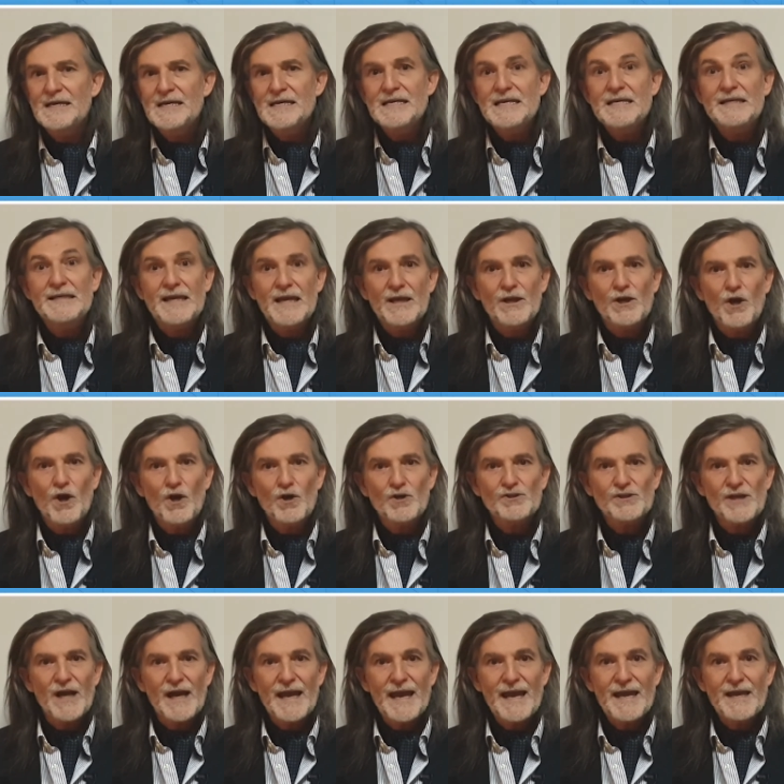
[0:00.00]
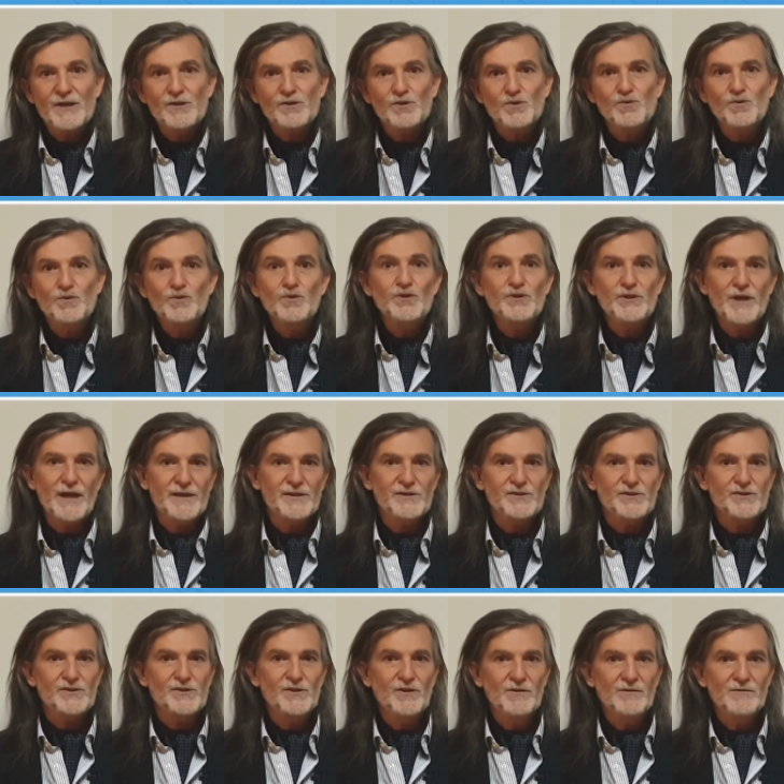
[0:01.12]
il che cosa è
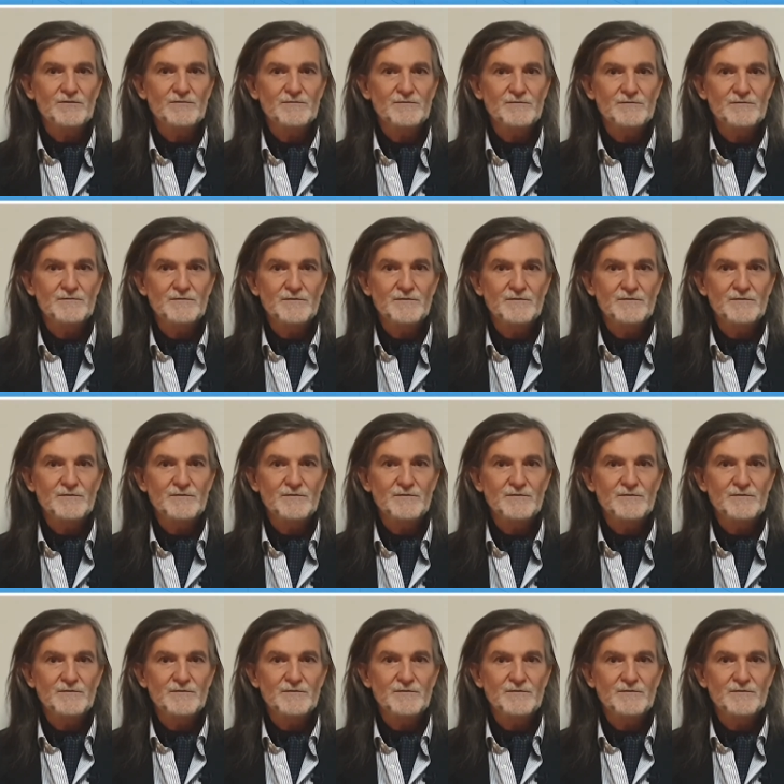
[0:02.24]
successo